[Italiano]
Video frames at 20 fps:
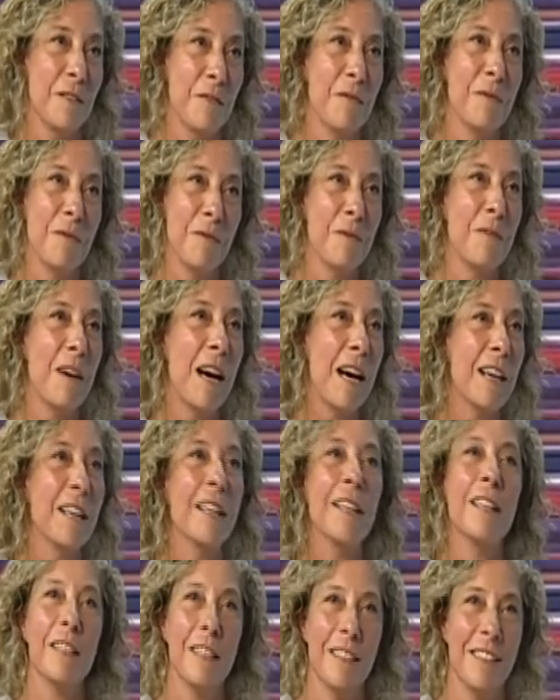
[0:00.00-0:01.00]

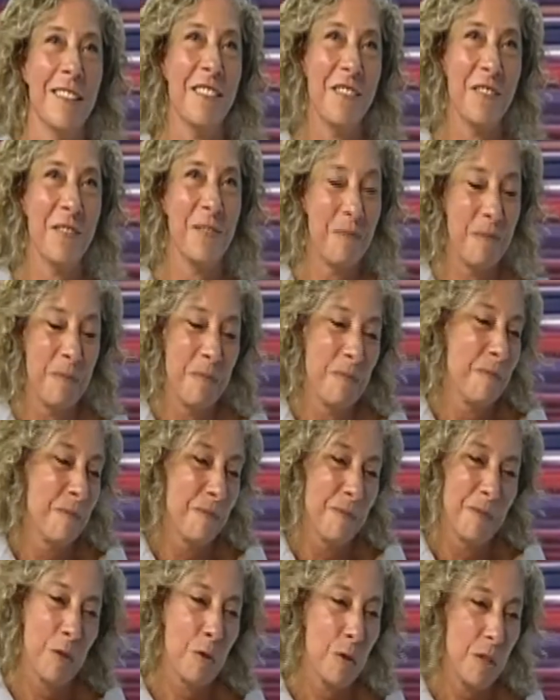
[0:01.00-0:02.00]
vari, eh,
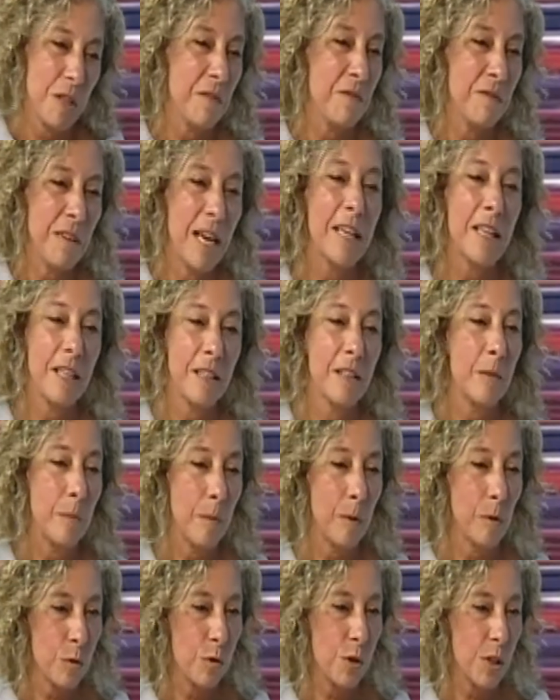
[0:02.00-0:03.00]
così, varie
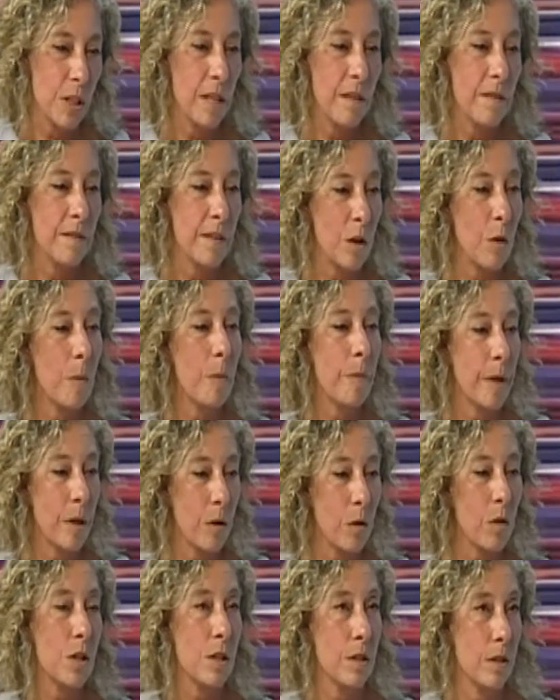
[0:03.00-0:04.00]
tipologie davvero
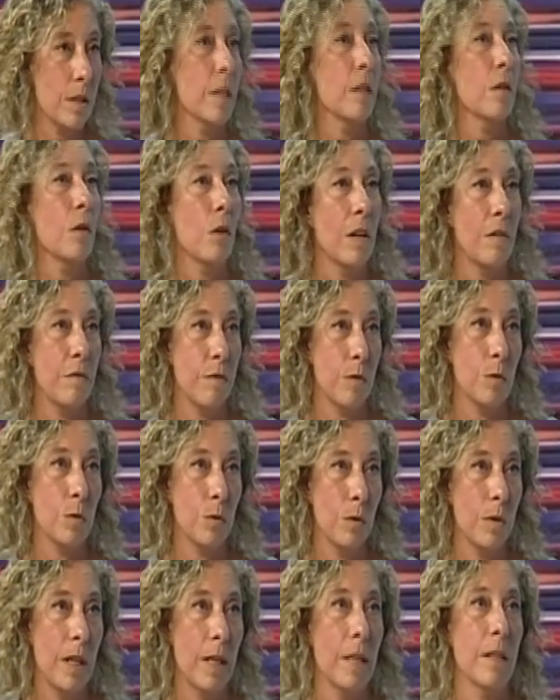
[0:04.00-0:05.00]
per ogni singola
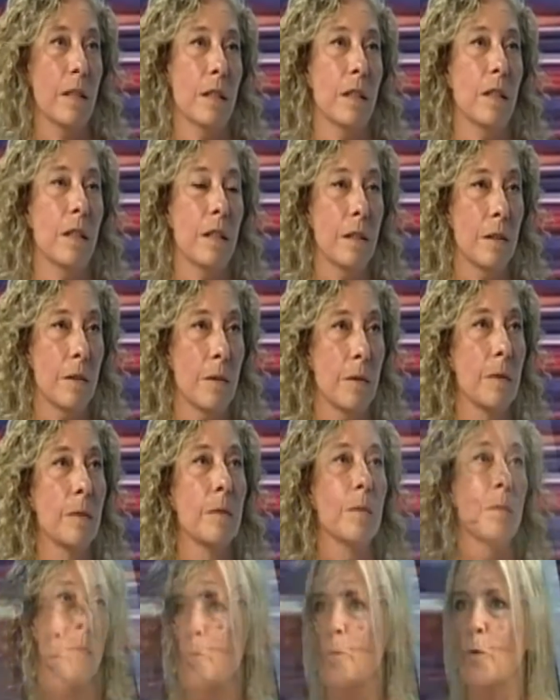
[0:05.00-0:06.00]
frutta. Per conoscere
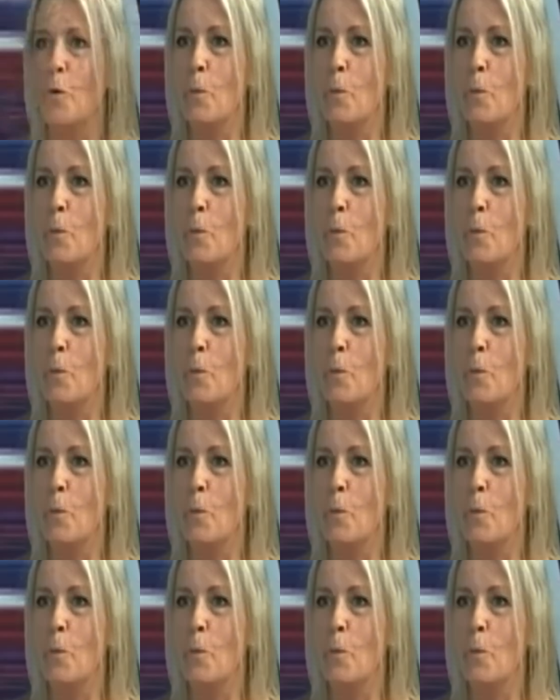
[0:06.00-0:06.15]
eh, proprio